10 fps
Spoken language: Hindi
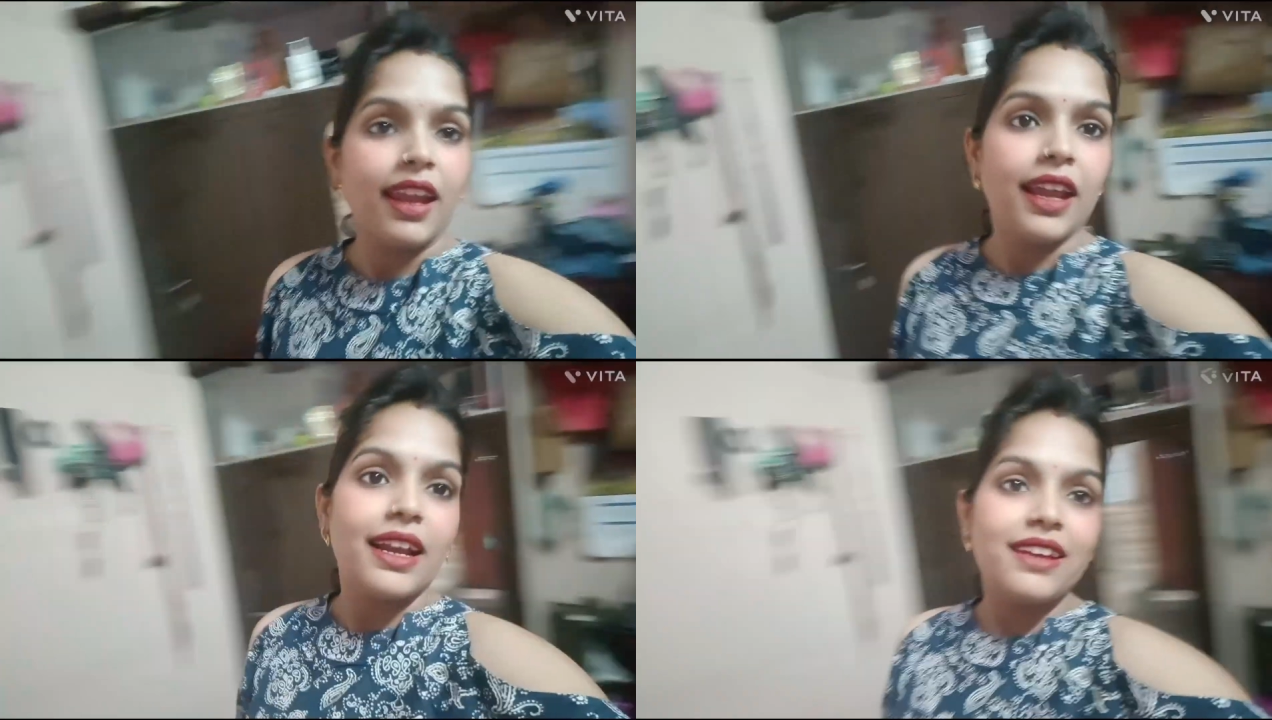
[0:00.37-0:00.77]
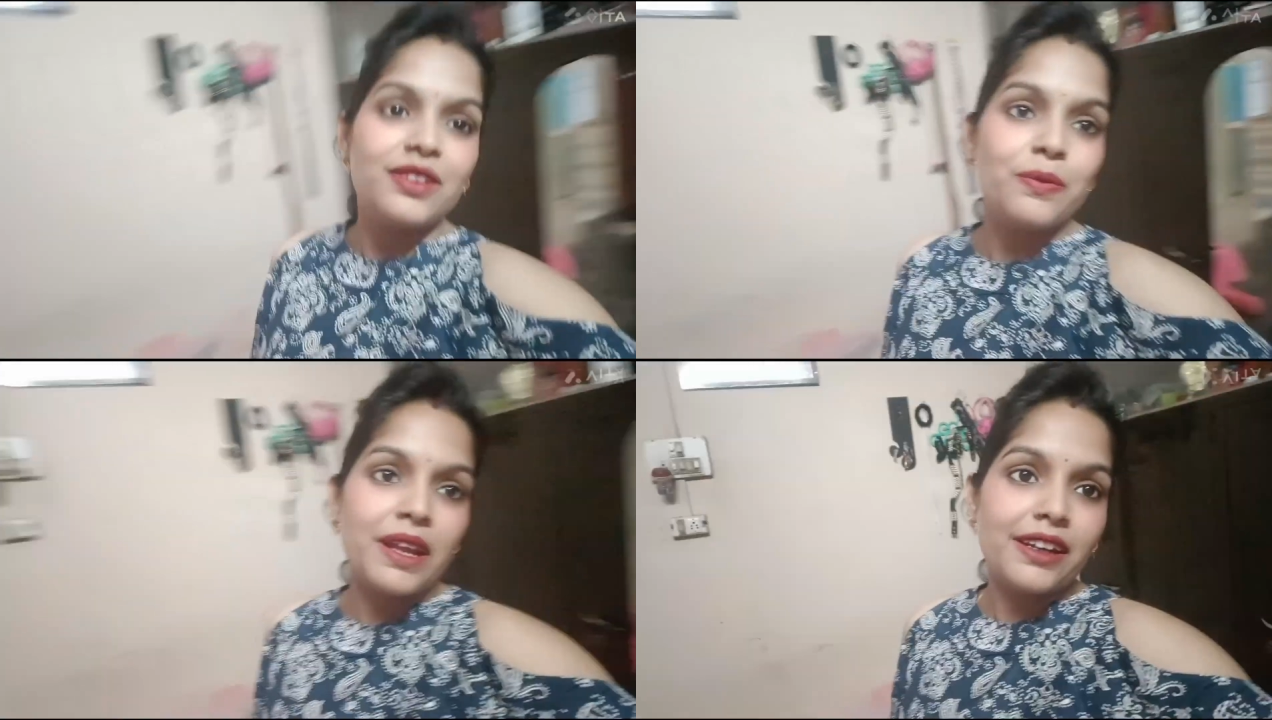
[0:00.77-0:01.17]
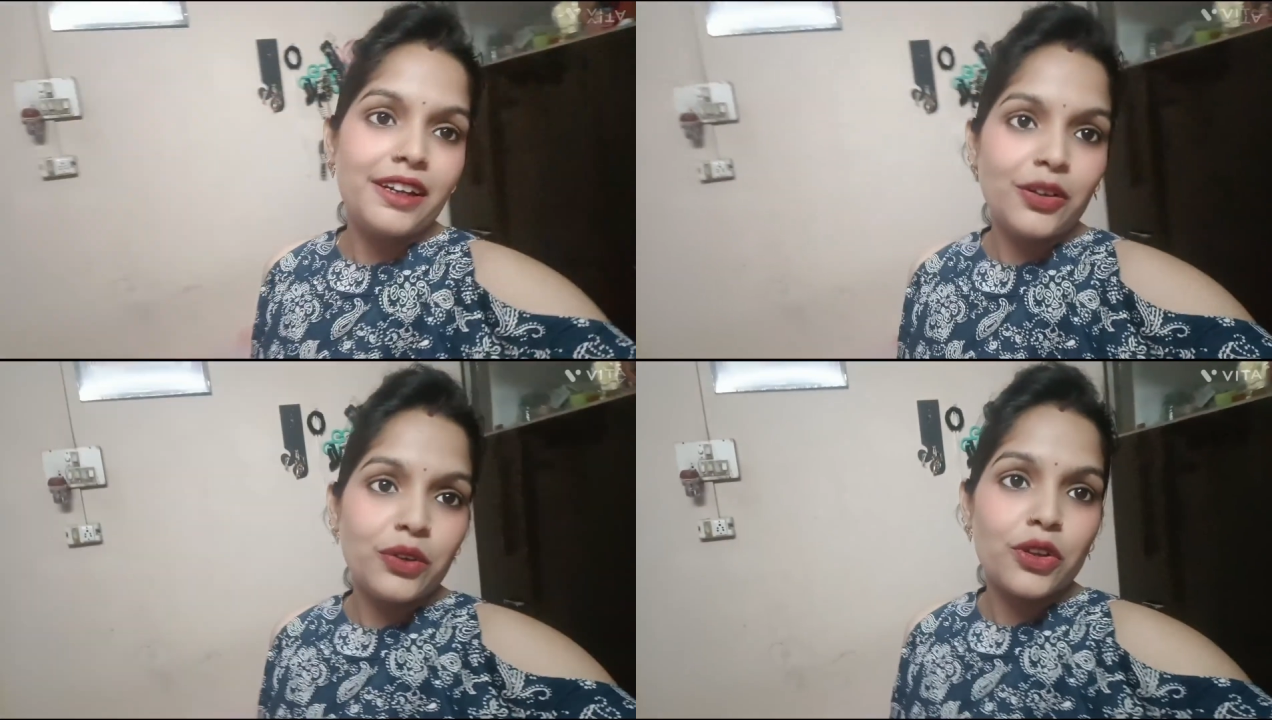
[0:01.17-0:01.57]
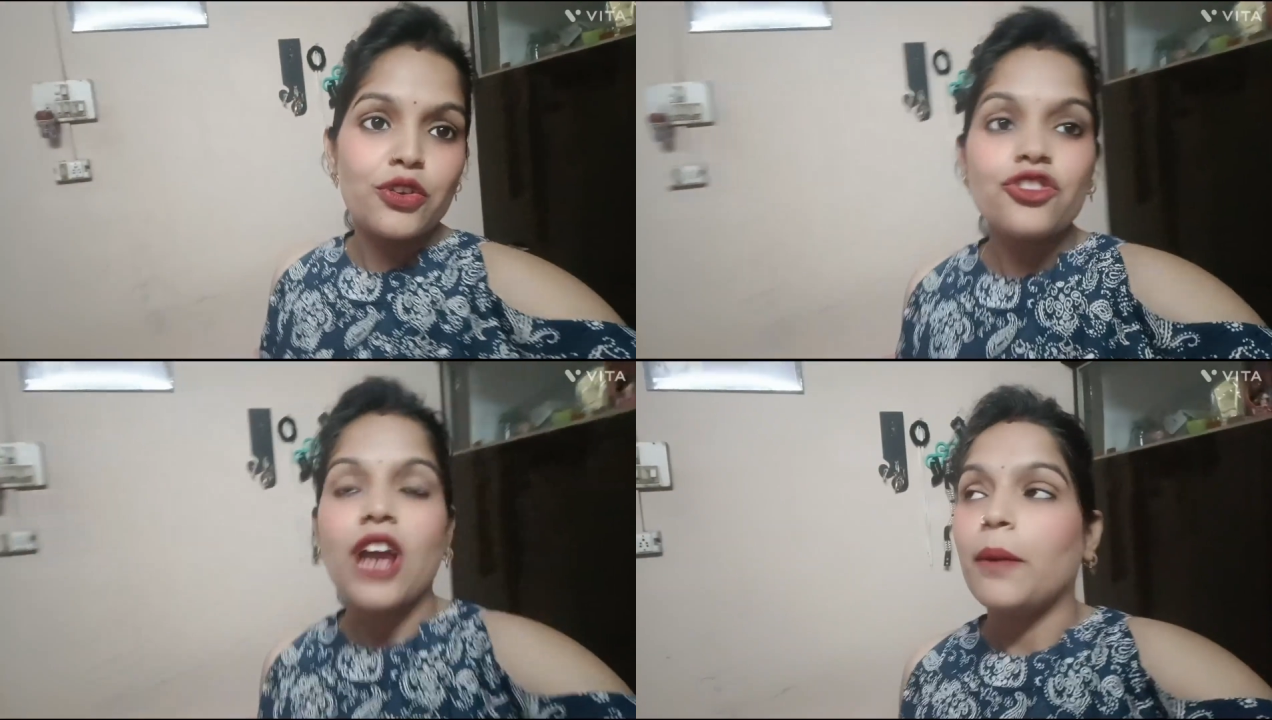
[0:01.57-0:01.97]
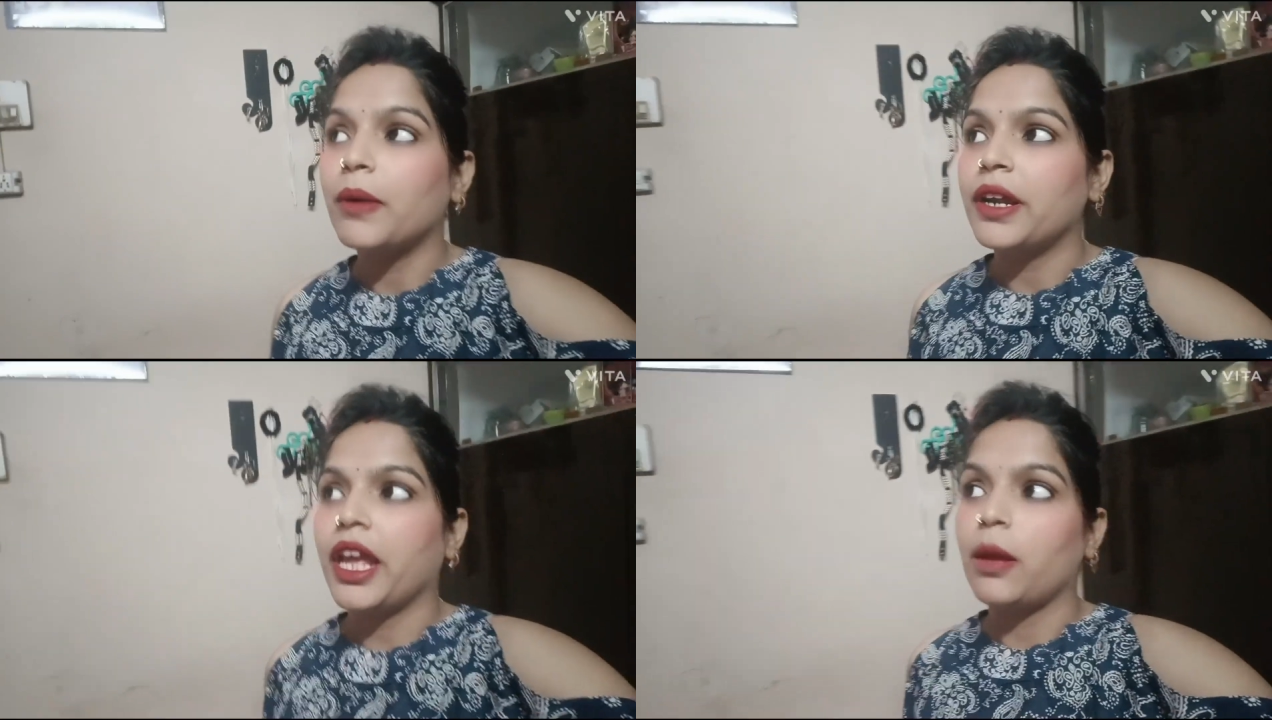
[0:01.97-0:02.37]
गाइस मैं रेडी हो गई हूँ शाम
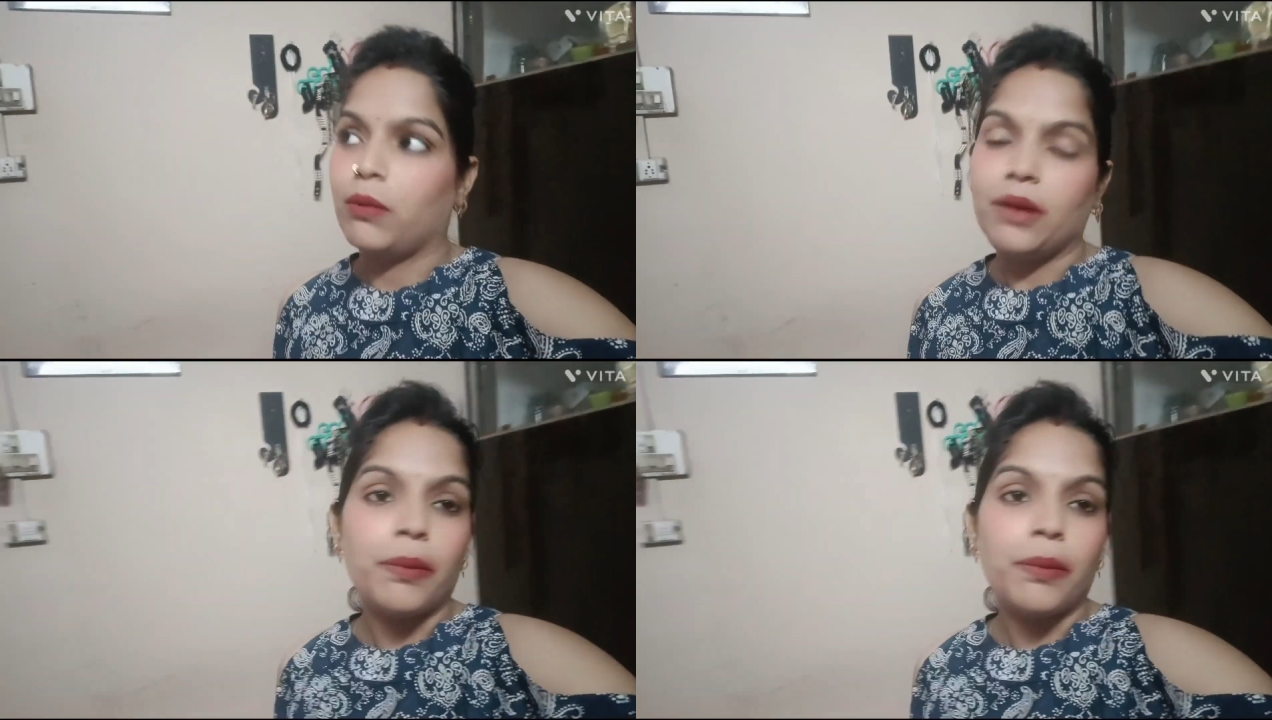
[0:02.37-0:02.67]
का टाइम है